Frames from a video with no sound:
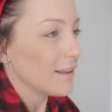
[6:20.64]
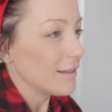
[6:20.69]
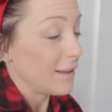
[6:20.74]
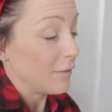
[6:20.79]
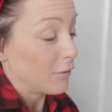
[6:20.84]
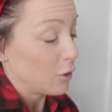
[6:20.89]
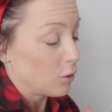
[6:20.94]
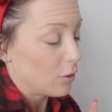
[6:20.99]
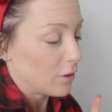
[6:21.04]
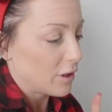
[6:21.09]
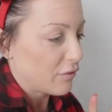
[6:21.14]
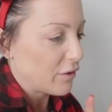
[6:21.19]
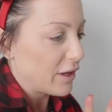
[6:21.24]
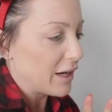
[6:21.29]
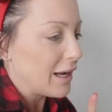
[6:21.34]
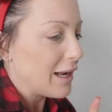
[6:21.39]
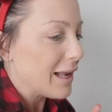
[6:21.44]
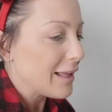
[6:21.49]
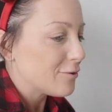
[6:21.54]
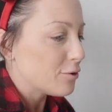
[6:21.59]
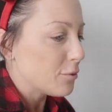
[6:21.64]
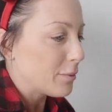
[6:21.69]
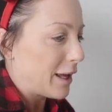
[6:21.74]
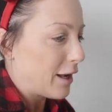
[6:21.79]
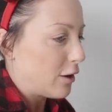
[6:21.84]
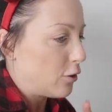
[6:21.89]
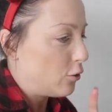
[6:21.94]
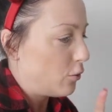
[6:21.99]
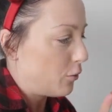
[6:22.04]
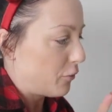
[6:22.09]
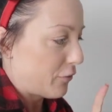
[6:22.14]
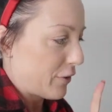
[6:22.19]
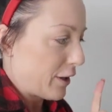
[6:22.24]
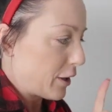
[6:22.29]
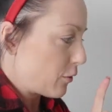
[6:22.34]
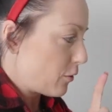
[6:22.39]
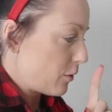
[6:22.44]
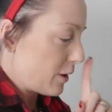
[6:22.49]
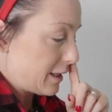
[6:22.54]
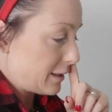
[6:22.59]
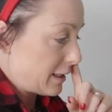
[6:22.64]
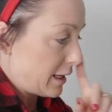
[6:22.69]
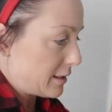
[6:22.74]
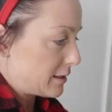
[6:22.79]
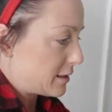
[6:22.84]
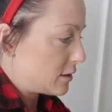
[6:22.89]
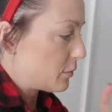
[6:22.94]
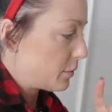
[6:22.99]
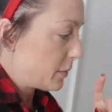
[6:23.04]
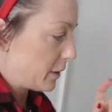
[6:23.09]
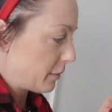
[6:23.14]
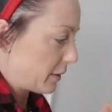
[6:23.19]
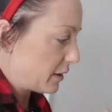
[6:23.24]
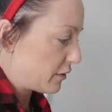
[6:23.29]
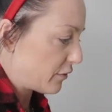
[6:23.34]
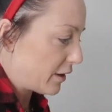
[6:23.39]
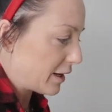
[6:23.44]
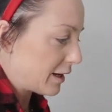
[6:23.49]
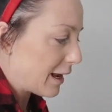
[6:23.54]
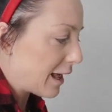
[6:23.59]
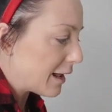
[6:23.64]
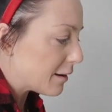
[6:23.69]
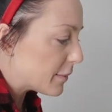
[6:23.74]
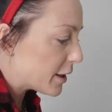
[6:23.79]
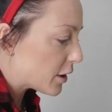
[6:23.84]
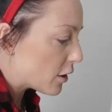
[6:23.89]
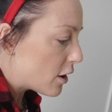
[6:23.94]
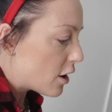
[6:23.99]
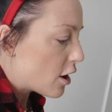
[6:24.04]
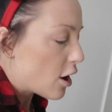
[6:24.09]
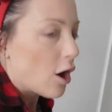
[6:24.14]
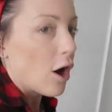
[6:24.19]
devo ancora fare il letto ma lo farò adesso prima di fare l'albero